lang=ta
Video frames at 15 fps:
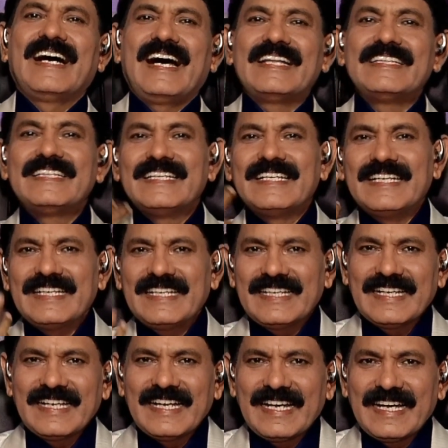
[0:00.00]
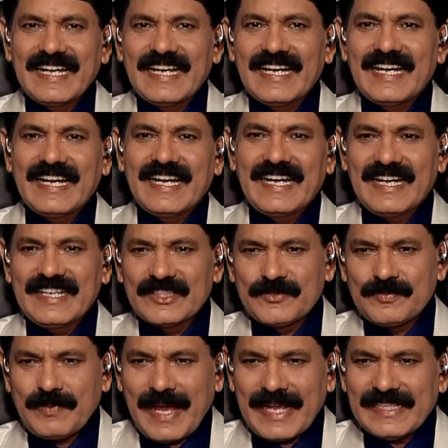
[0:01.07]
அந்த
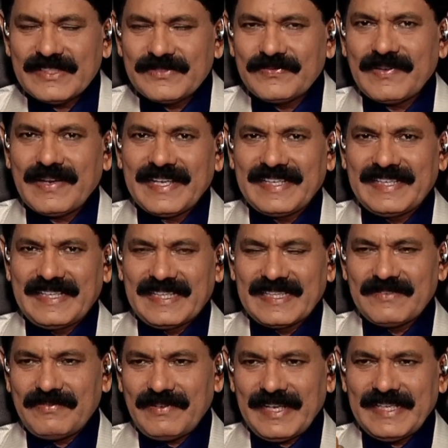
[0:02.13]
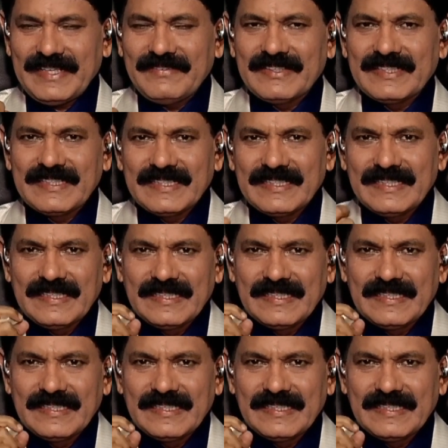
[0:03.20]
ஸ்பானிஷ் ஃப்ளை அந்த ஃப்ளை வந்து